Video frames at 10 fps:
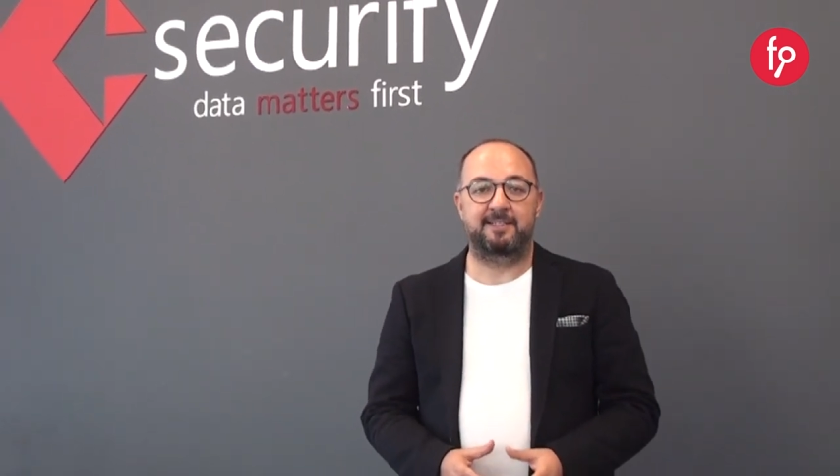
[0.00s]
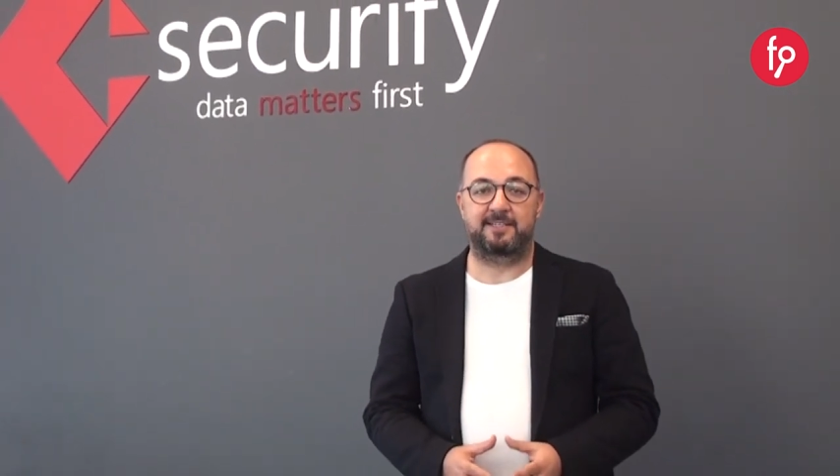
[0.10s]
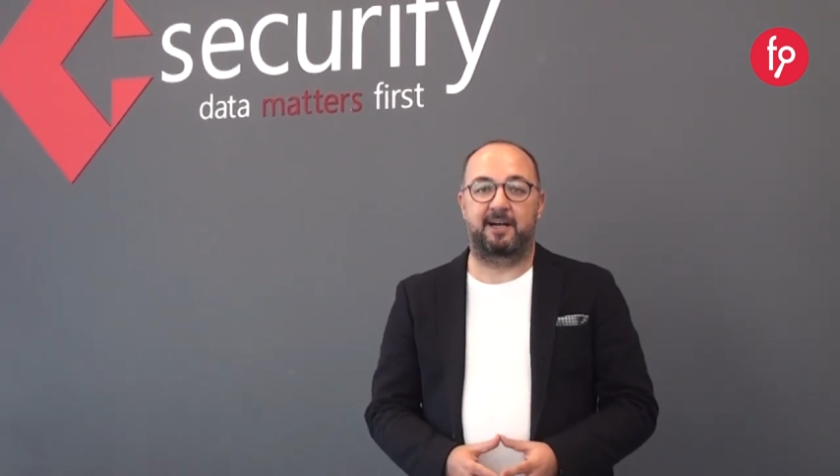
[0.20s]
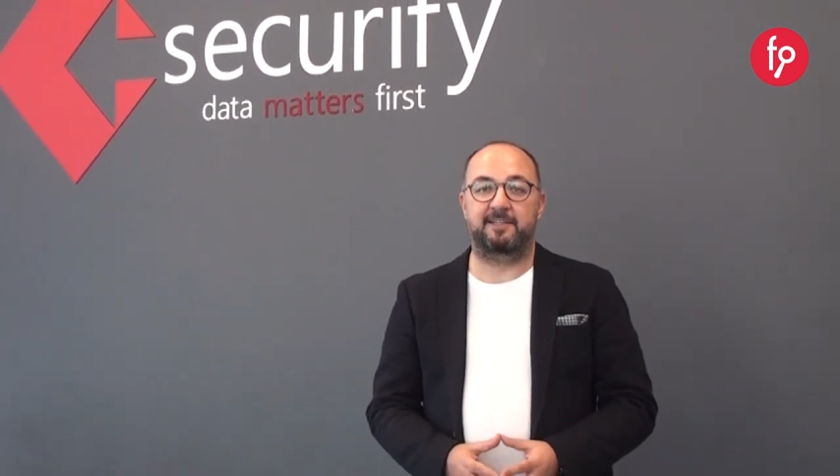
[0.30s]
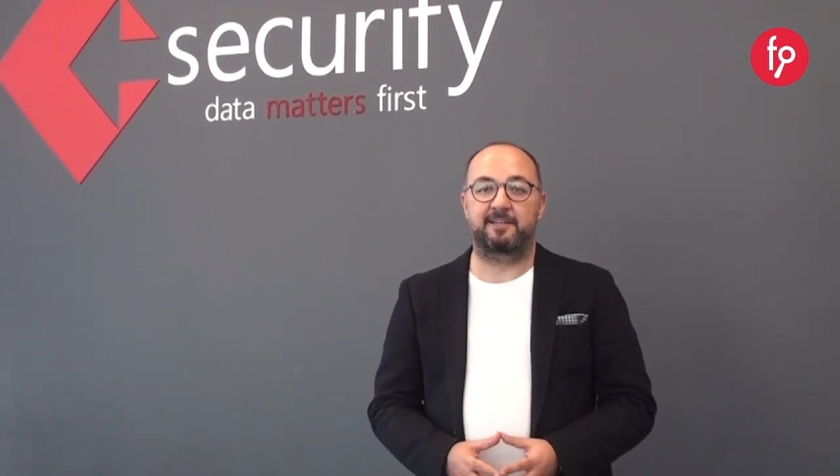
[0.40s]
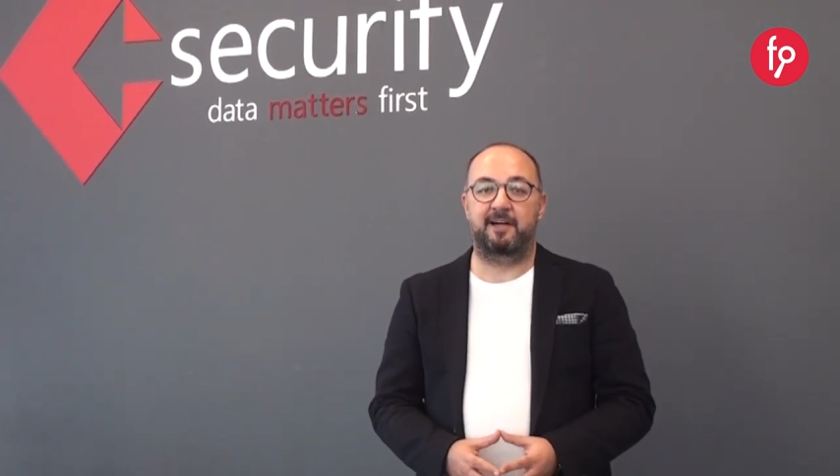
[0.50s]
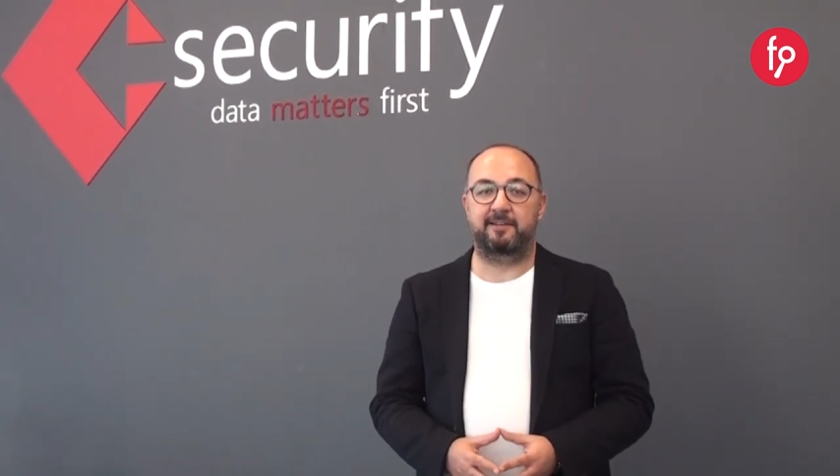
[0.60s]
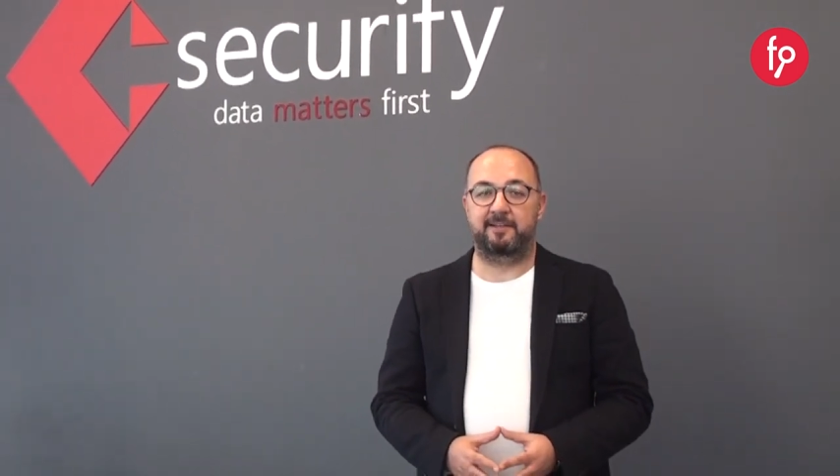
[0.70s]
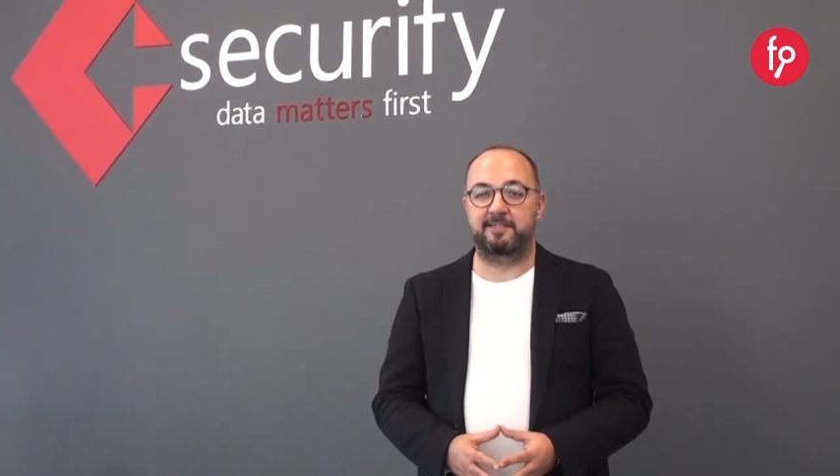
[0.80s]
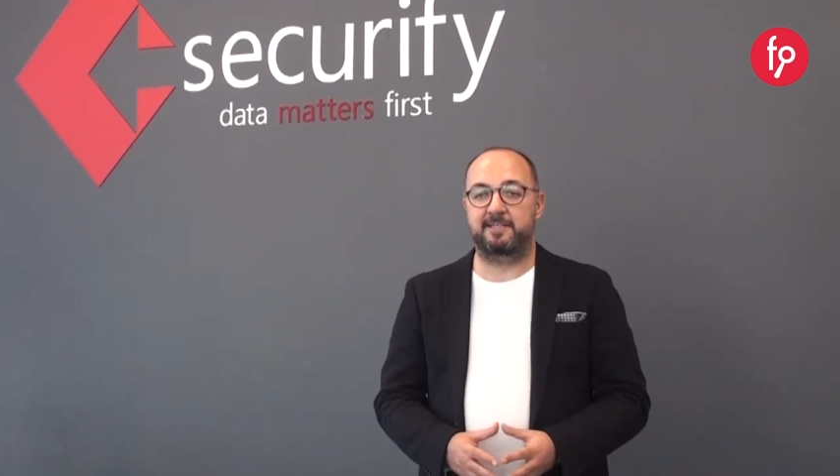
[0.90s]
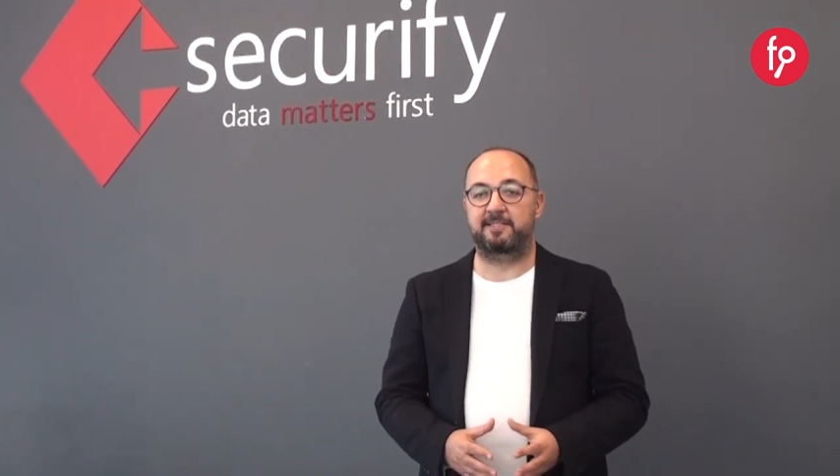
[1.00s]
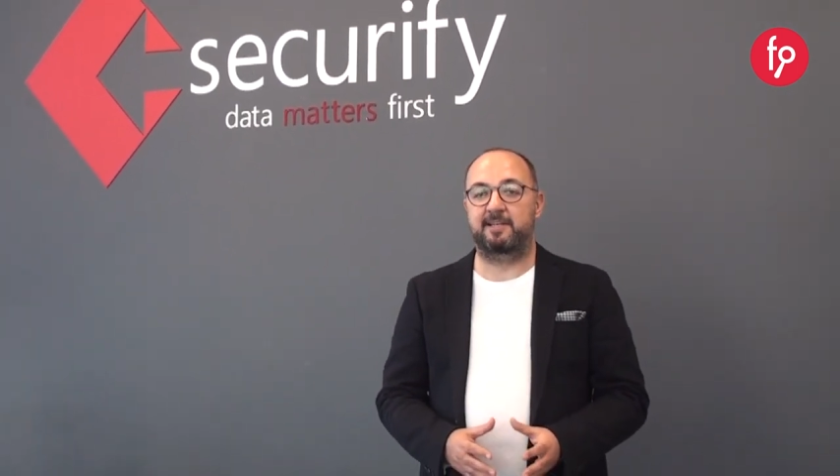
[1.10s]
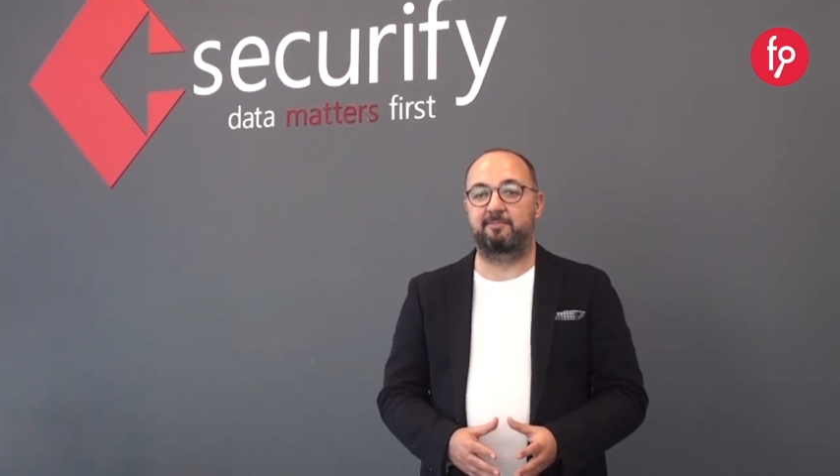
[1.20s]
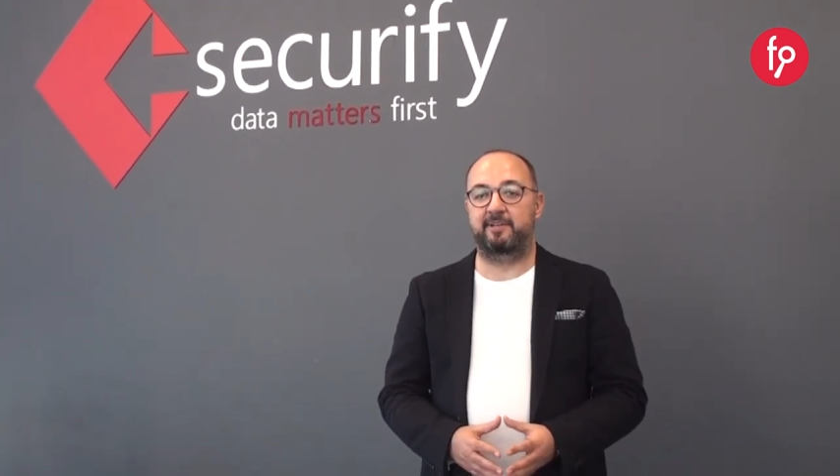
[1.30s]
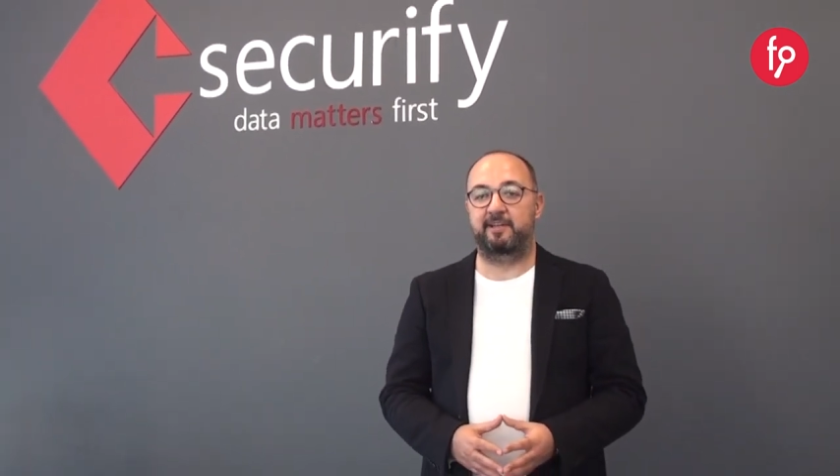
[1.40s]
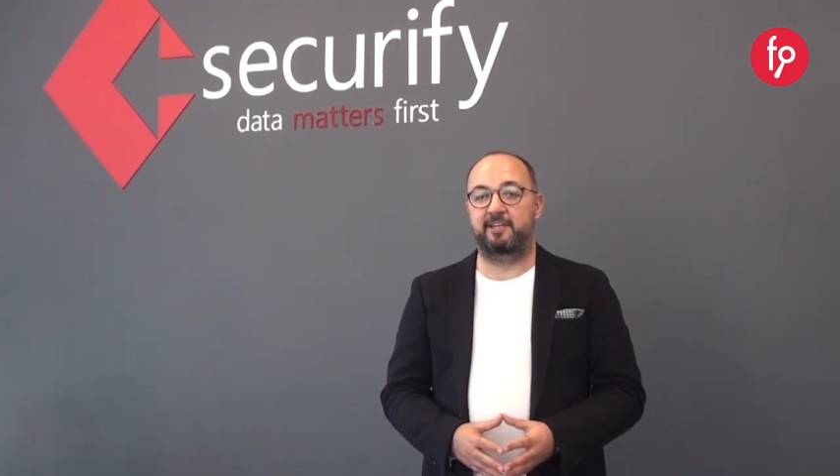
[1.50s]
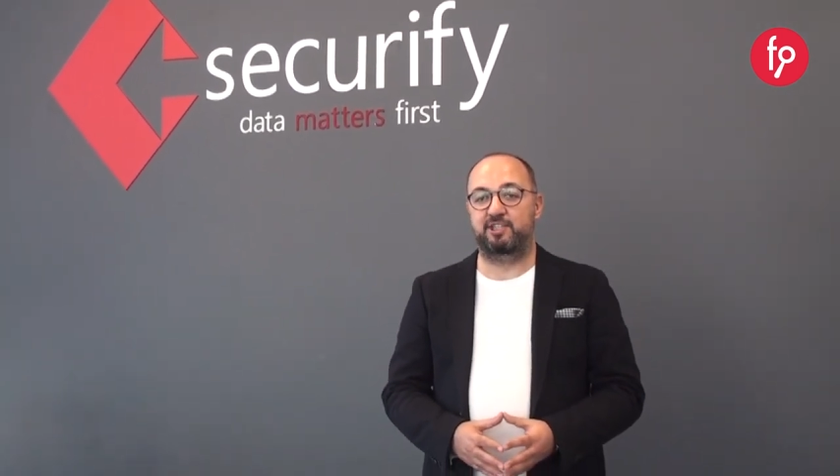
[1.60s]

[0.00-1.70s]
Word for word: saldırganların sistemlere